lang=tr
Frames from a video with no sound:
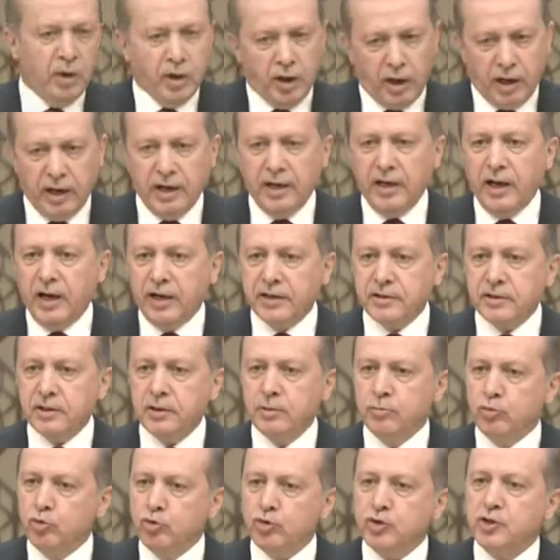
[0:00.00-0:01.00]
Aylardır
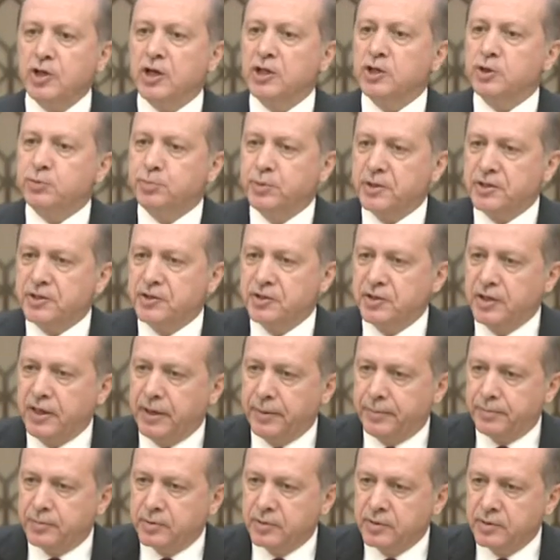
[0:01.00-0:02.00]
bunun çalışmasını
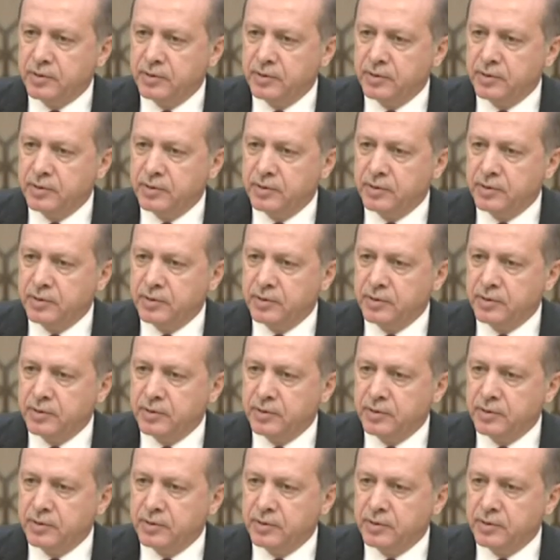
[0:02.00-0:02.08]
yaptık.